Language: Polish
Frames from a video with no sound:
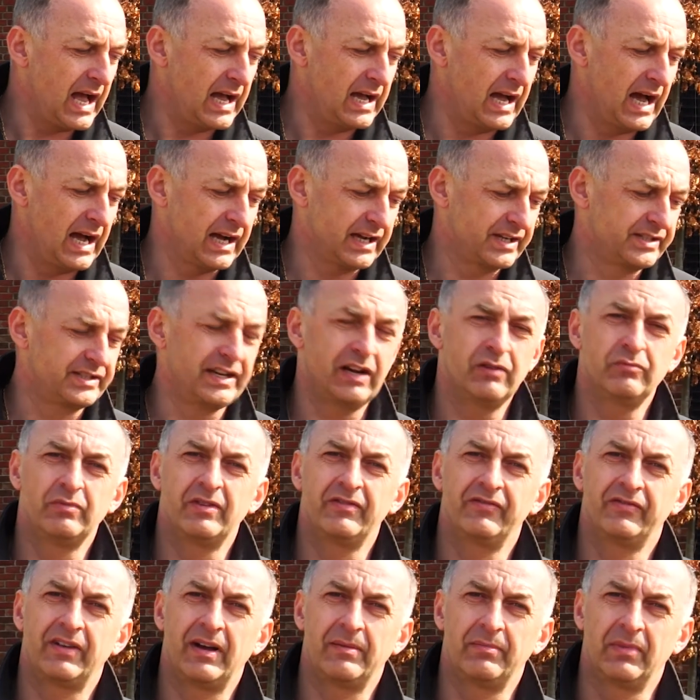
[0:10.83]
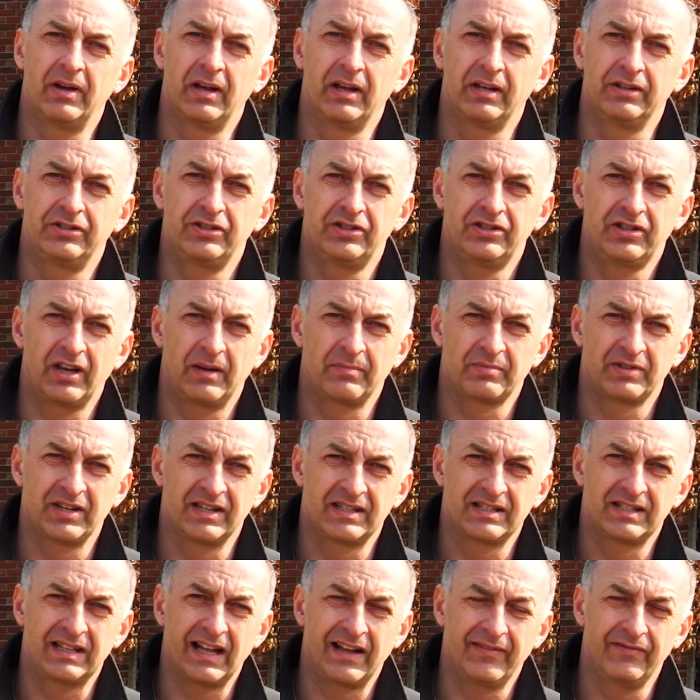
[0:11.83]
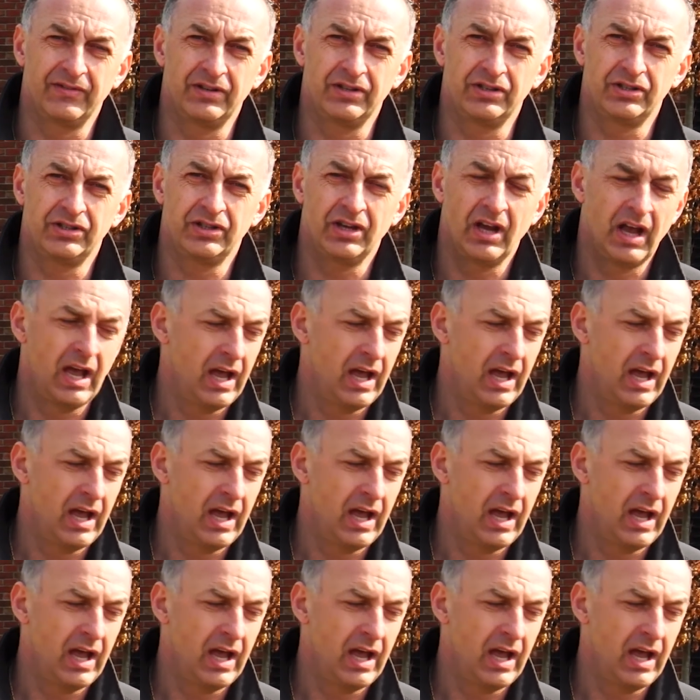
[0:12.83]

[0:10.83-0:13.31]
A chciałbym Wam dzisiaj przedstawić,